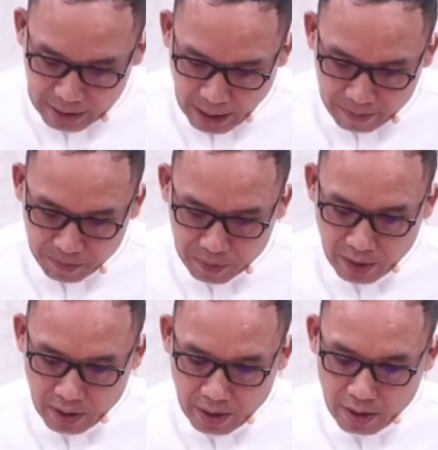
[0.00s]
ม
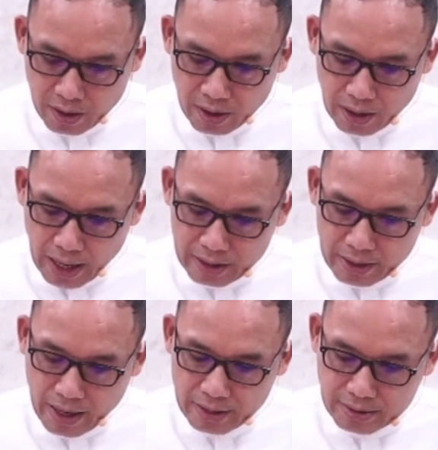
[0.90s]
การแก้
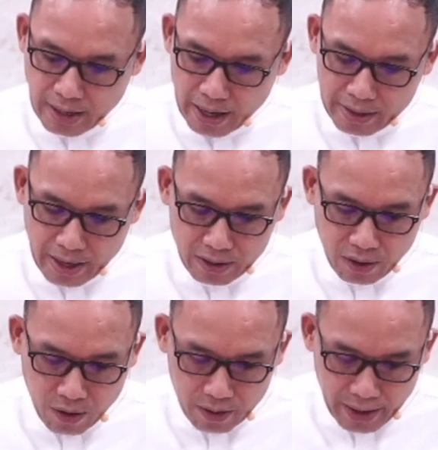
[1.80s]
สายรัดขอ
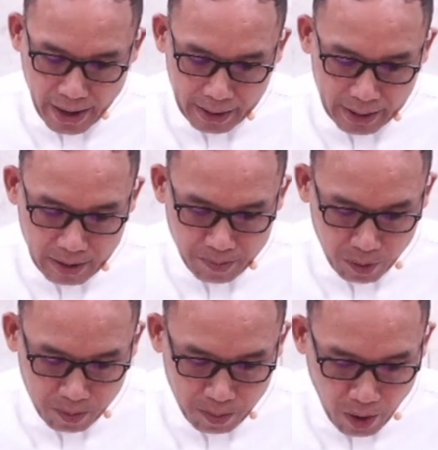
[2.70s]
งแอกการปลด
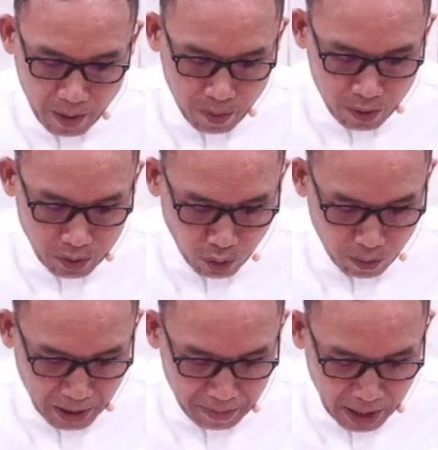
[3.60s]
ปล่อยผู้ถูกปิ
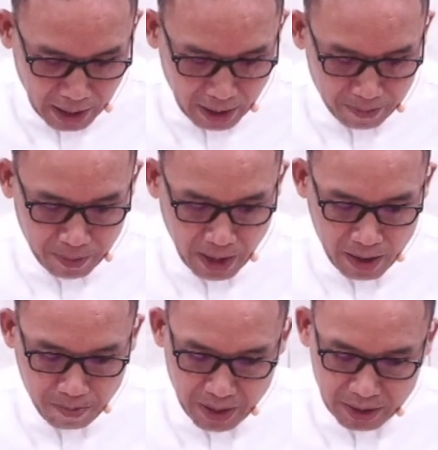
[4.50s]
ดบังคับให้
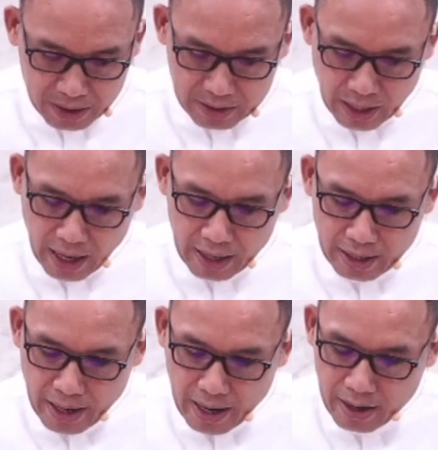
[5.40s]
เป็นอิสระ
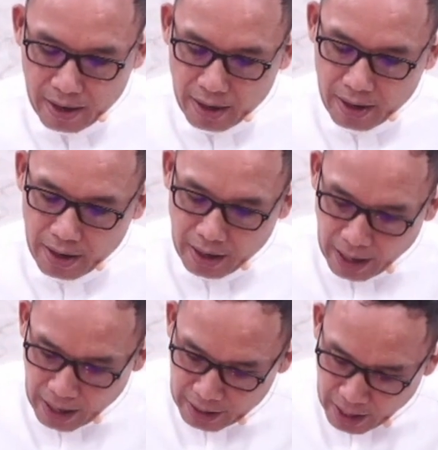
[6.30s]
และการ
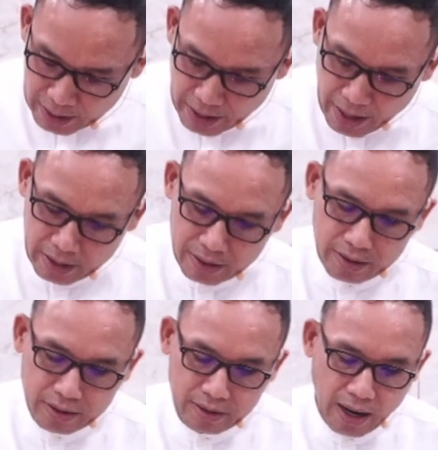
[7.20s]
หักแอก
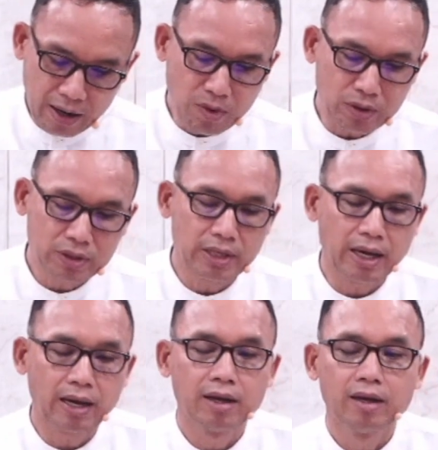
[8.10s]
ทั้งหมดเสีย
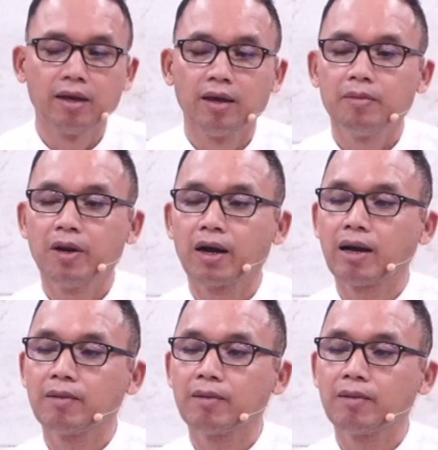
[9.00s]
พี่น้องครับ